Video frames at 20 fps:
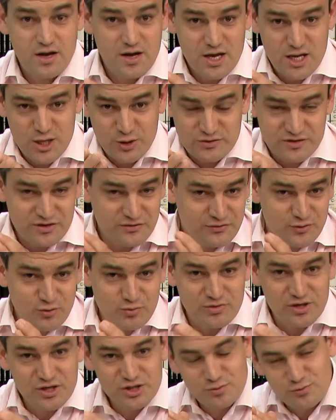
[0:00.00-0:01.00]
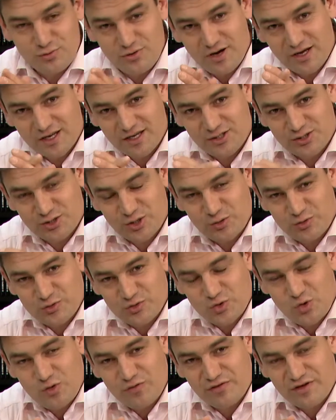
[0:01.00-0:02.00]
eu desafio mesmo aqueles que
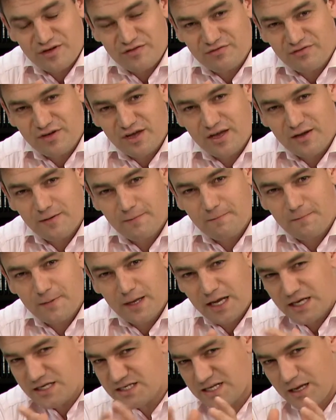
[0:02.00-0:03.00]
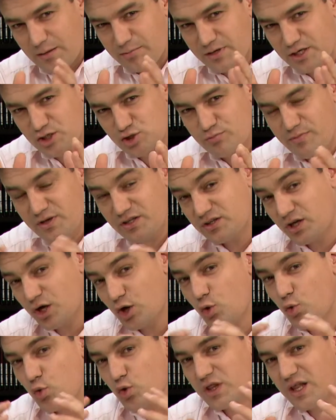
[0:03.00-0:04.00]
nos ouvem e veem, quem sabe neste momento
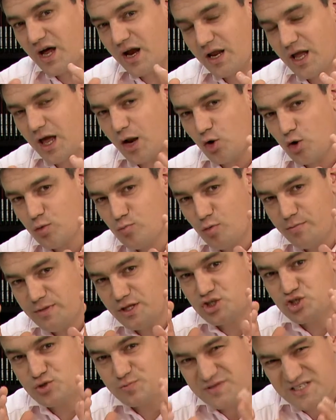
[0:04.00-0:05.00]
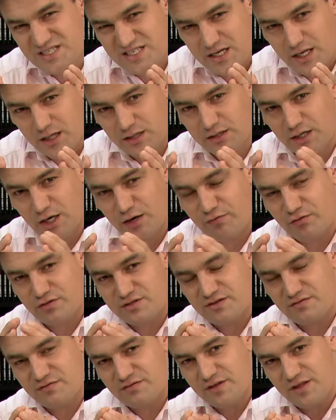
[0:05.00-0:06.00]
recordarem algum momento especial na
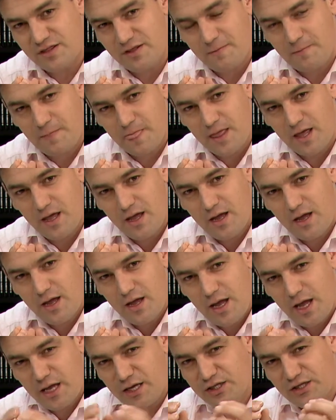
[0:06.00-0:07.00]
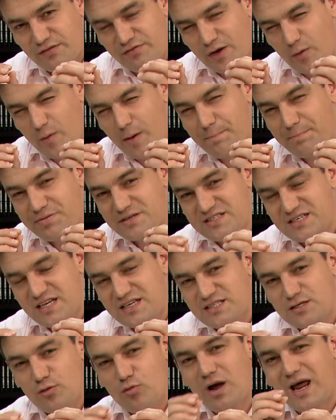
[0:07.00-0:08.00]
vossa vida em que tiveram a
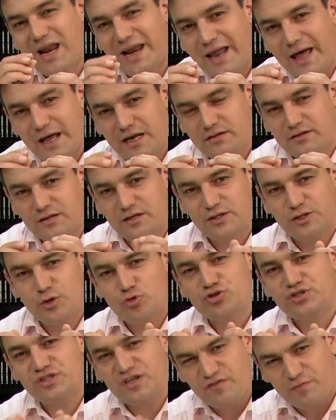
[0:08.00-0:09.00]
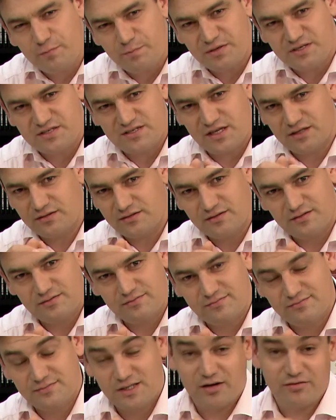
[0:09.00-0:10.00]
percepção clara de que Deus esteve presente.
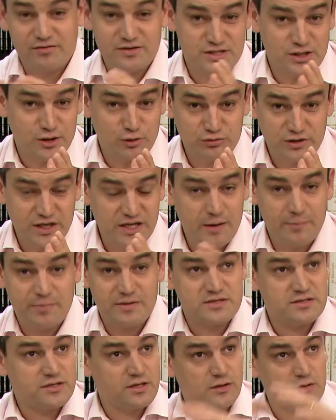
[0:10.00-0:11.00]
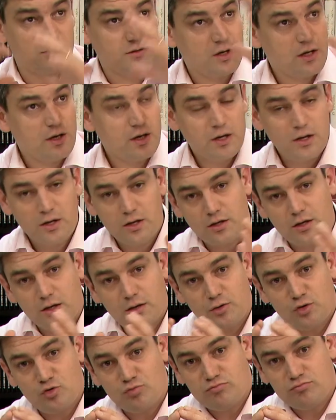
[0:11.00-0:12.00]
Talvez ele não tenha aparecido eh,
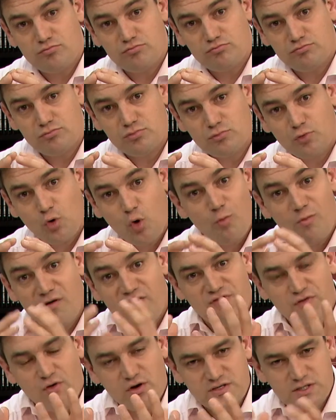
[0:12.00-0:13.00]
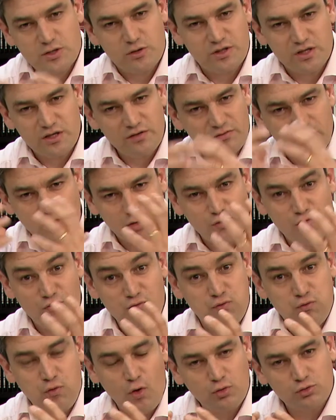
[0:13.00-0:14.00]
num, com uma voz audível ou num
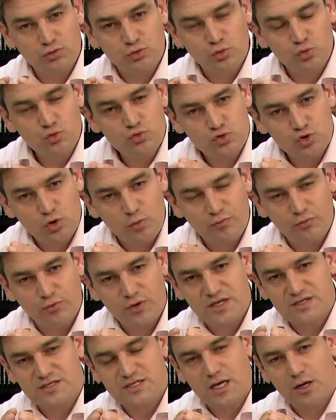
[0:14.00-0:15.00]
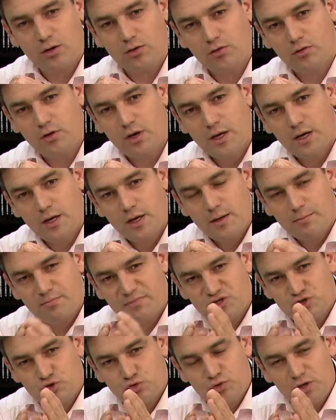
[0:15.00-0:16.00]
foco de luz, como foi a Saulo,
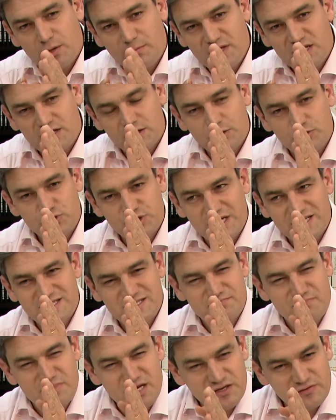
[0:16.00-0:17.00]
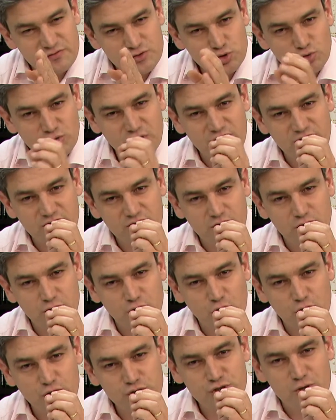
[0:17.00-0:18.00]
mas seguramente Deus já se manifestou na vida de
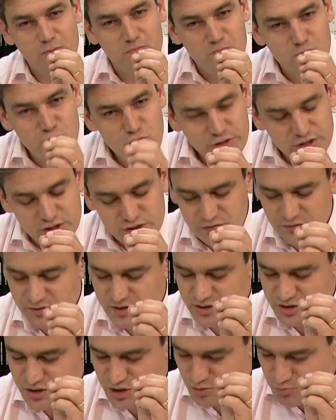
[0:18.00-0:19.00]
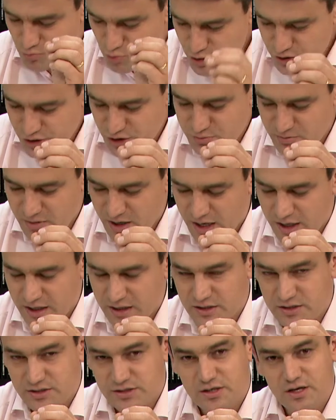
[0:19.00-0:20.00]
nós muitas vezes e de muitas
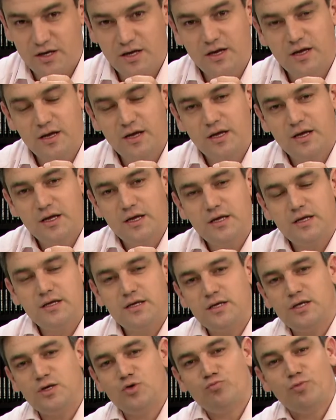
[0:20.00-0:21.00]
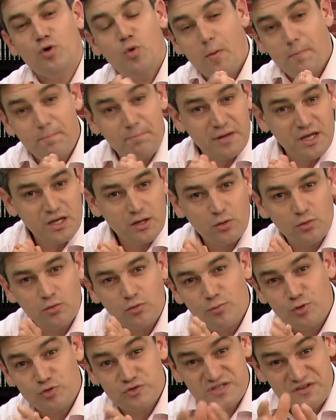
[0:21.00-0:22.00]
maneiras. E o meu apelo,
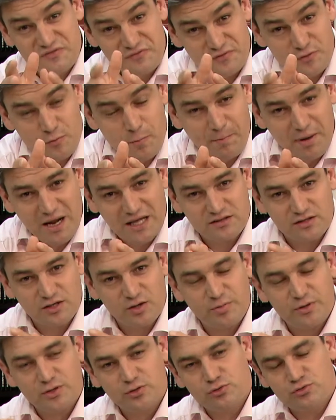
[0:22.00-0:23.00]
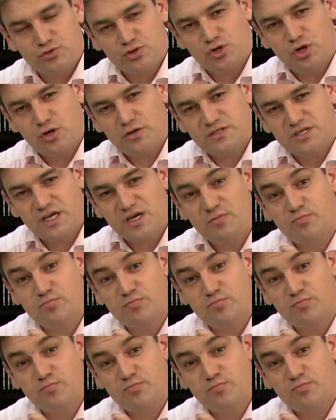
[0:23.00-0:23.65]
o meu desafio prático para todos nós é que